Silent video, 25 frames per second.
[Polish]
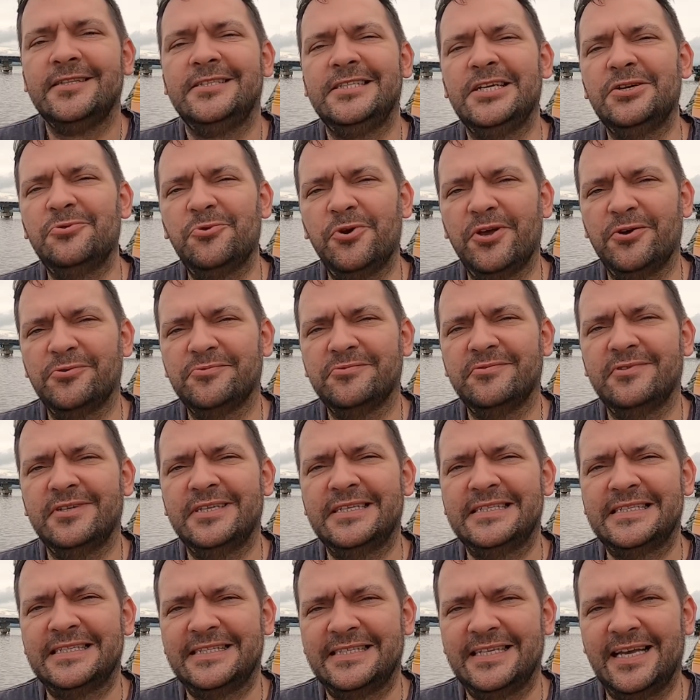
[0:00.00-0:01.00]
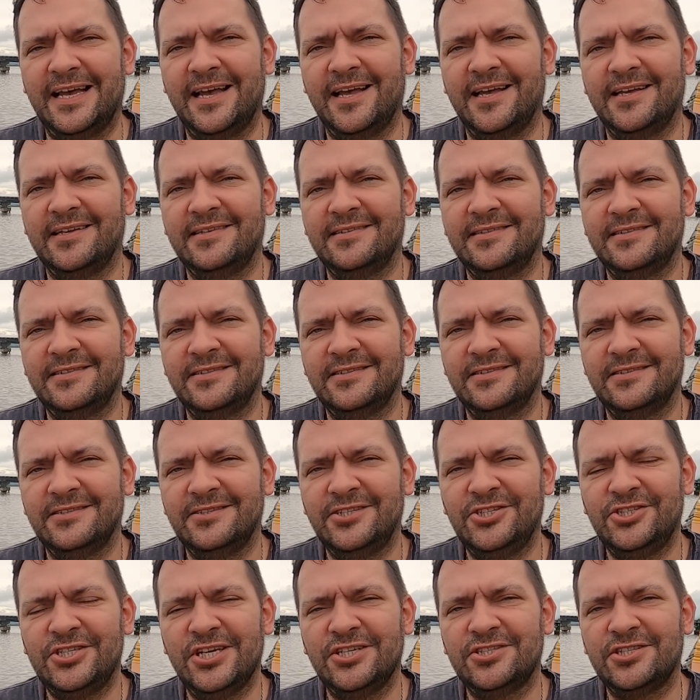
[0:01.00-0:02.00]
Dziękuję za
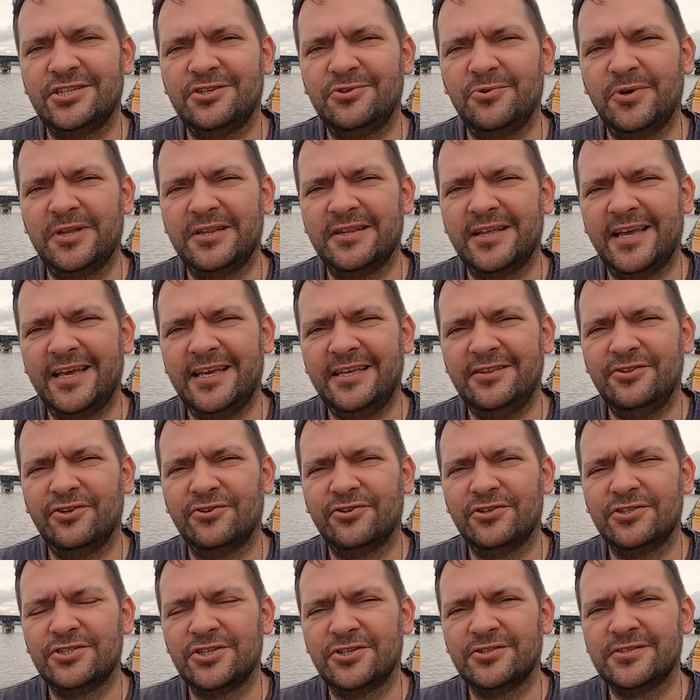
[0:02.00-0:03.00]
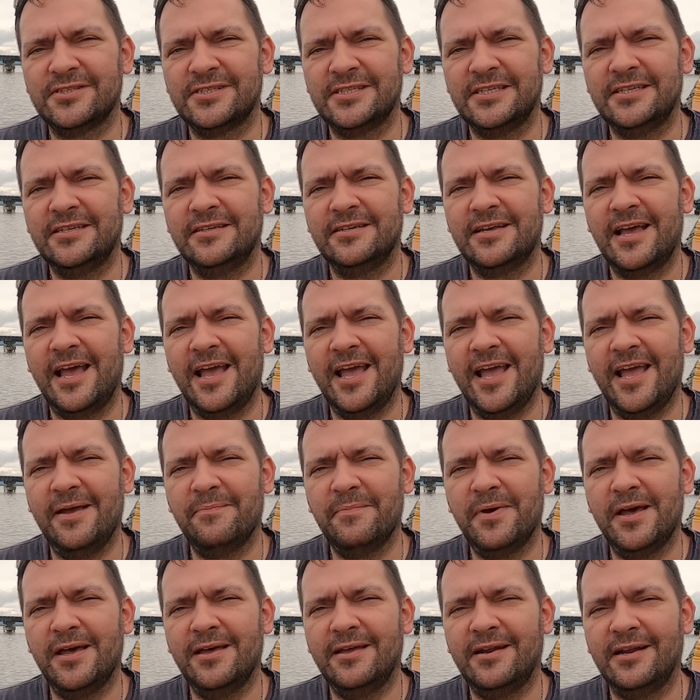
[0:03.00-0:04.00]
dzisiejszy QA dotyczący
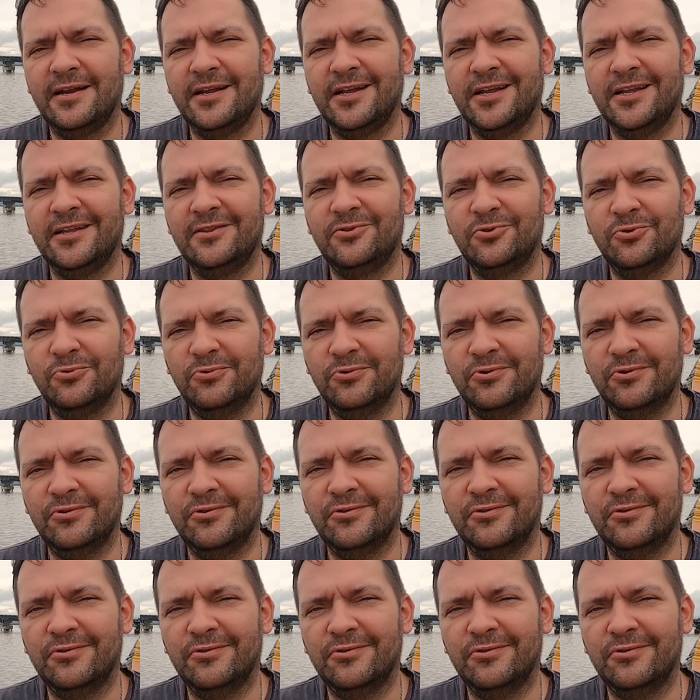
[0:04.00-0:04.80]
emerytur.